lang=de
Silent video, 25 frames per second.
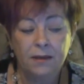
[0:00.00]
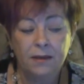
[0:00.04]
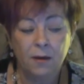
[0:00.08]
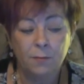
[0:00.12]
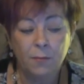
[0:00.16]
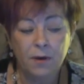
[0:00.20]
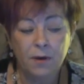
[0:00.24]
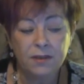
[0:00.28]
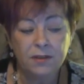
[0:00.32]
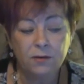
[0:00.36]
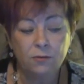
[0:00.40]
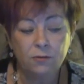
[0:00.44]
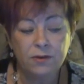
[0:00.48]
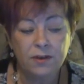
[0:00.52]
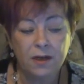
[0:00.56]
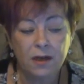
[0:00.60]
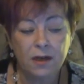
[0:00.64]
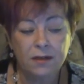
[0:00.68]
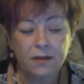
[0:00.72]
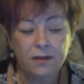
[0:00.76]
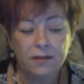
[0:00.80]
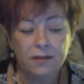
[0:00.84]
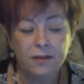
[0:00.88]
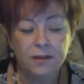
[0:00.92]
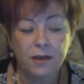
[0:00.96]
Damaskus
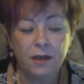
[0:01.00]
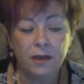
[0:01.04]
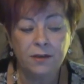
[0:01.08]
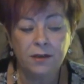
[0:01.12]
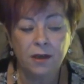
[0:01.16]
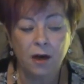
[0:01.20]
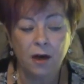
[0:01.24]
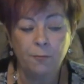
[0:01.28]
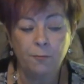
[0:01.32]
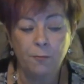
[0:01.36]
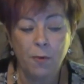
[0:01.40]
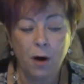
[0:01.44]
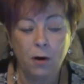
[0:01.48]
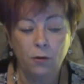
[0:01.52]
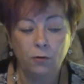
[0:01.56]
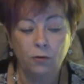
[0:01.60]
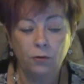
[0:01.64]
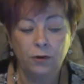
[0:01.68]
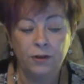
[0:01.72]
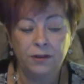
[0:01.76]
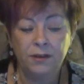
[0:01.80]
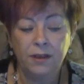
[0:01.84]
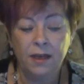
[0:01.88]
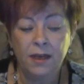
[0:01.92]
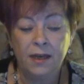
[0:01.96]
halte sich an die
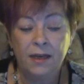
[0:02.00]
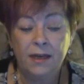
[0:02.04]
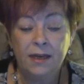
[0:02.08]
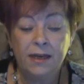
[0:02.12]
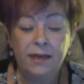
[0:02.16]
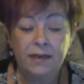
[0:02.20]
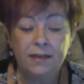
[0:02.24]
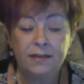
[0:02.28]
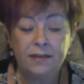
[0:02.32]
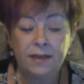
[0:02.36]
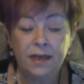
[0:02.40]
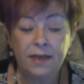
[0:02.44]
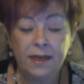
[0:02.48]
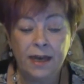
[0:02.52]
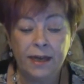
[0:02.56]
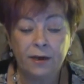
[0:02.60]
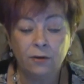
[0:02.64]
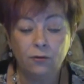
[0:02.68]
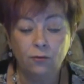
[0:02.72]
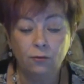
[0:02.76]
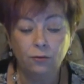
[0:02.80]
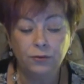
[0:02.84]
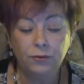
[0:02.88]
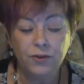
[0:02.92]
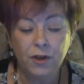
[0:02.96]
Abmachungen. Es sei
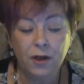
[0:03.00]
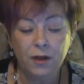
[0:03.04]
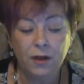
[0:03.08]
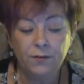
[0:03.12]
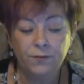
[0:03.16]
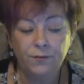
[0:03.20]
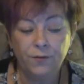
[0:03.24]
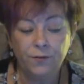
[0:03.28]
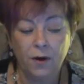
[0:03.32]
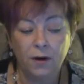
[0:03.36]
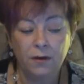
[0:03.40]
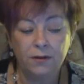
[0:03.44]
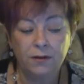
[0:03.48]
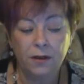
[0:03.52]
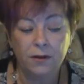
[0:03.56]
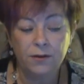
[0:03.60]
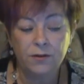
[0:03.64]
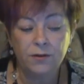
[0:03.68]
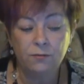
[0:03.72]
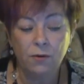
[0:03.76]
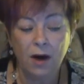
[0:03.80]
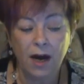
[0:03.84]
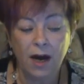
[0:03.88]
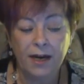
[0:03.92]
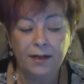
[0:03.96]
ein guter Anfang,
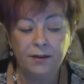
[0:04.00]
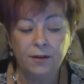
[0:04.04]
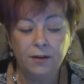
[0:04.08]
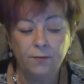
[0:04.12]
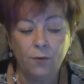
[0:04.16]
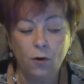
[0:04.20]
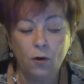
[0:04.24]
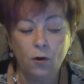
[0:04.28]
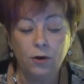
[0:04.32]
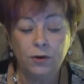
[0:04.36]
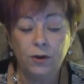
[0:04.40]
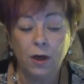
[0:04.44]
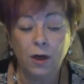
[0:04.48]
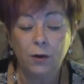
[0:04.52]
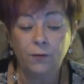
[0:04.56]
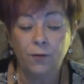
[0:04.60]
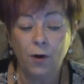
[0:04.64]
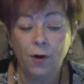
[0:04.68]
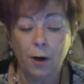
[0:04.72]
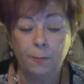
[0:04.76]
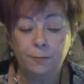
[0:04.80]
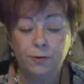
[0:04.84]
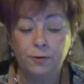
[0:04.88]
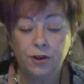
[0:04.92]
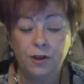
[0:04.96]
dass nur eine Woche nach
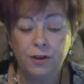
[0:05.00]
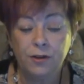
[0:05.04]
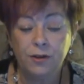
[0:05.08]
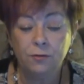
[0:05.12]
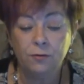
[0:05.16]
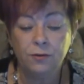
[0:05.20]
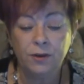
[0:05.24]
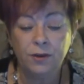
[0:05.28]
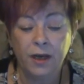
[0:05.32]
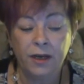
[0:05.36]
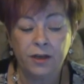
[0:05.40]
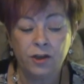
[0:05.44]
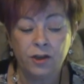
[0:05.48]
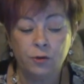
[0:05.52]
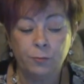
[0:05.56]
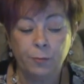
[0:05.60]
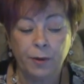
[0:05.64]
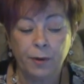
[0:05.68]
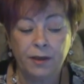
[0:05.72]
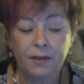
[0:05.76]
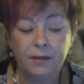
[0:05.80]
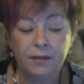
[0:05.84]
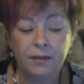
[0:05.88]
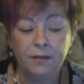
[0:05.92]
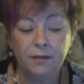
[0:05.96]
Verabschiedung der
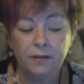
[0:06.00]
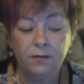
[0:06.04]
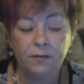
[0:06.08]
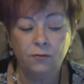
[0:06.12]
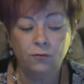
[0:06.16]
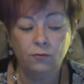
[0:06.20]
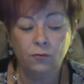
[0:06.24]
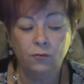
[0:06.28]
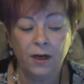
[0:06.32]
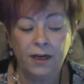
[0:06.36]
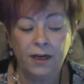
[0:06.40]
entsprechenden